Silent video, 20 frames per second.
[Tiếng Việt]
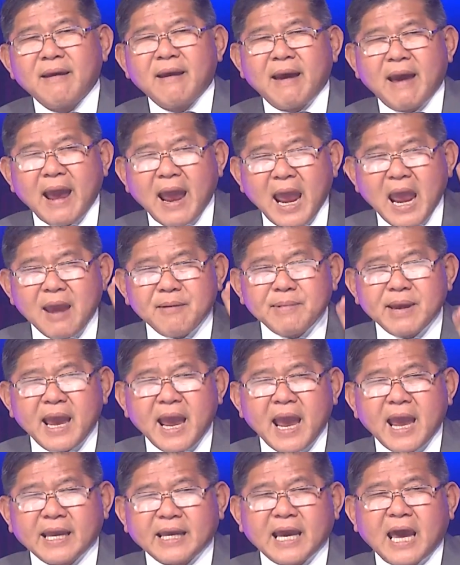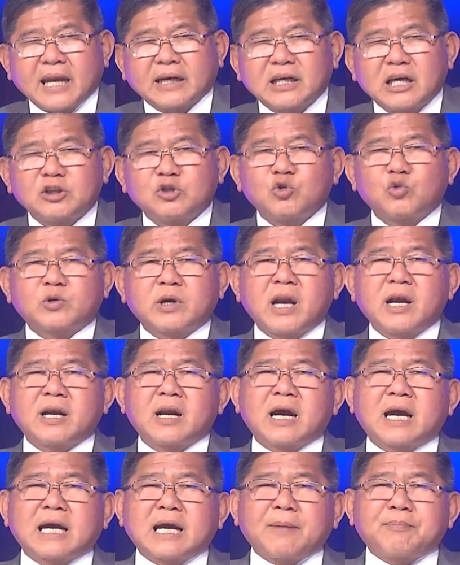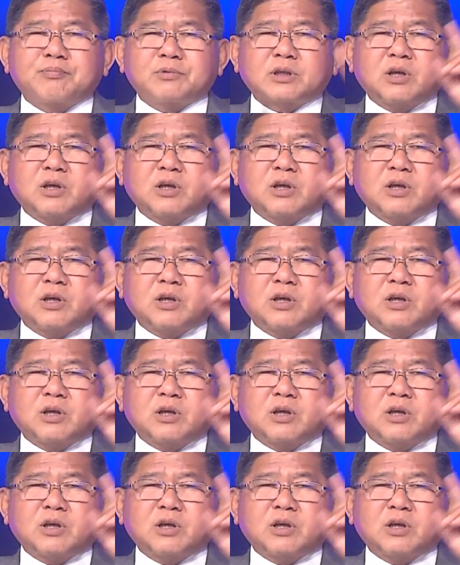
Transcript: hai mươi hai nghìn người Ukraine ở khắp